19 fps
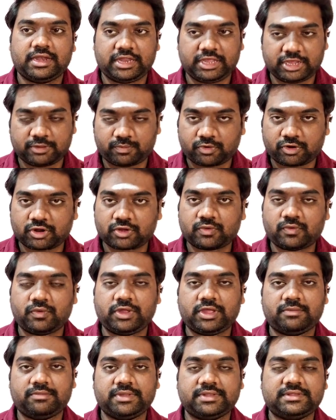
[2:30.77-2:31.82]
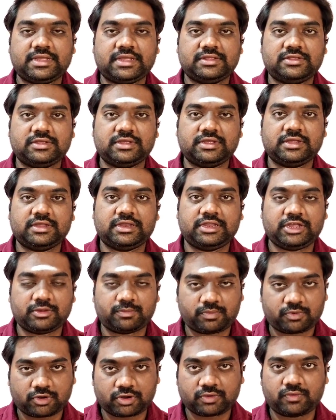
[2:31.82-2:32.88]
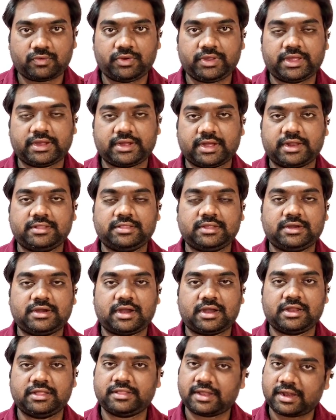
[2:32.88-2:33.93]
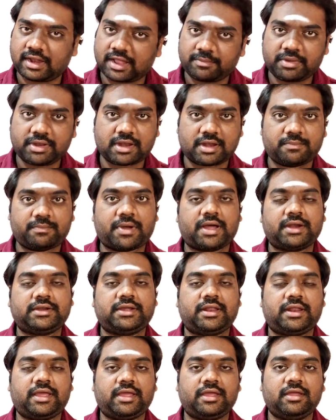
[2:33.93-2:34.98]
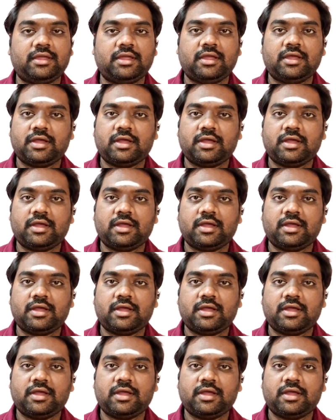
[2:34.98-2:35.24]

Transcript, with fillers: நீங்கள் போடக்கூடிய மெசேஜ் நீங்கள் போடக்கூடிய கருத்துக்கள் இதெல்லாமே நான் பார்க்குறேன்